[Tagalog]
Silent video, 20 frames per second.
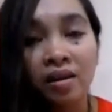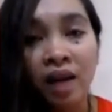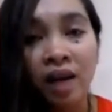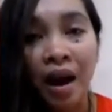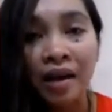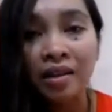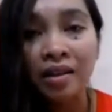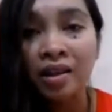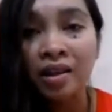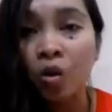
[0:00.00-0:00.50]

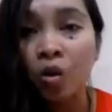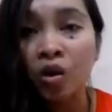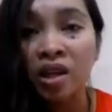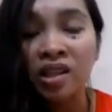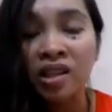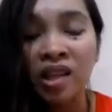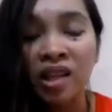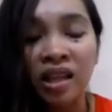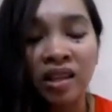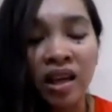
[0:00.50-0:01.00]
kahit sa
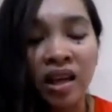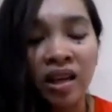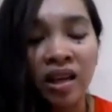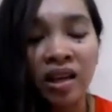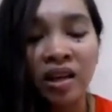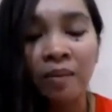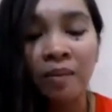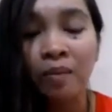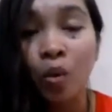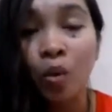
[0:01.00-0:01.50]
huling
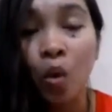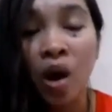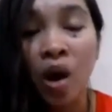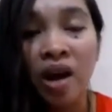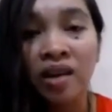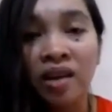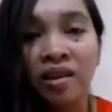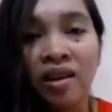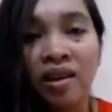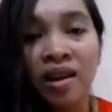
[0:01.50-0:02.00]
sandali ng
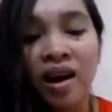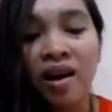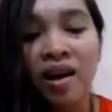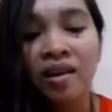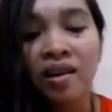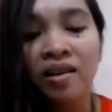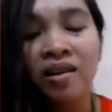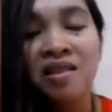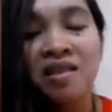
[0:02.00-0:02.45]
buhay nila,